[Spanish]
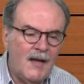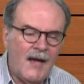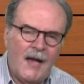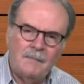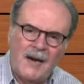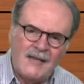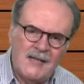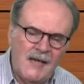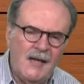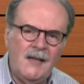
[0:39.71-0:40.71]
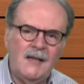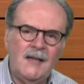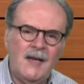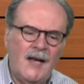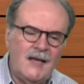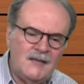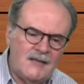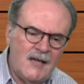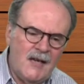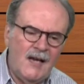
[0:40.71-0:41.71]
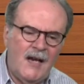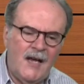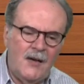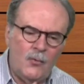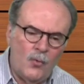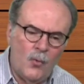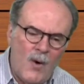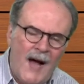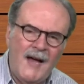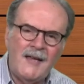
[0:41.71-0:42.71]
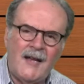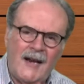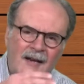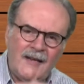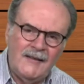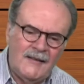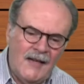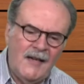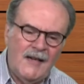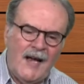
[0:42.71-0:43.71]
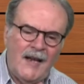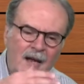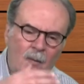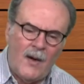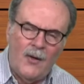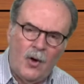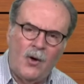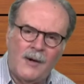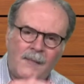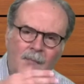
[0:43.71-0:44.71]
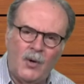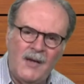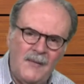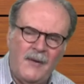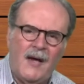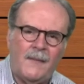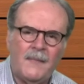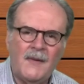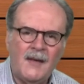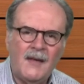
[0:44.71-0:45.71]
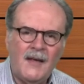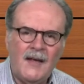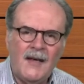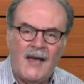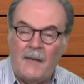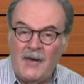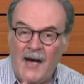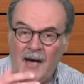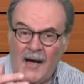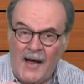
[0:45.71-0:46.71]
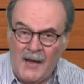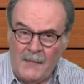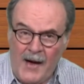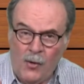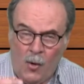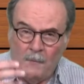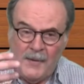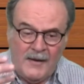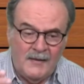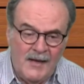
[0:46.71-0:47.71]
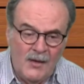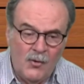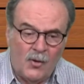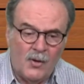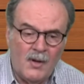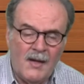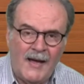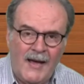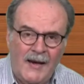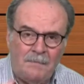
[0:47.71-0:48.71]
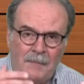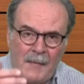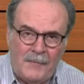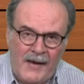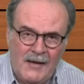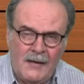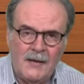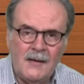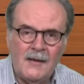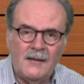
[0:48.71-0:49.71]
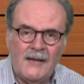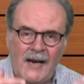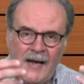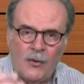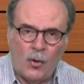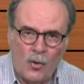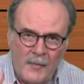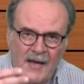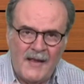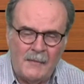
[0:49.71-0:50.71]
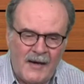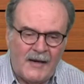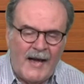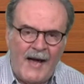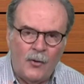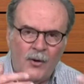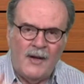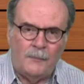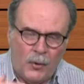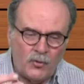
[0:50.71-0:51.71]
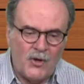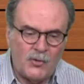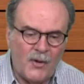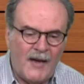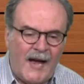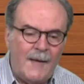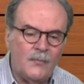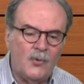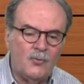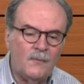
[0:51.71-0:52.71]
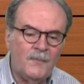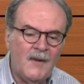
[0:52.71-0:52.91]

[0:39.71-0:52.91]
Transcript: en Brasil, en Chile, en Uruguay, en Argentina, en Ecuador, en Bolivia, que había además comprendido el papel de la economía de mercado en el proceso de cambio,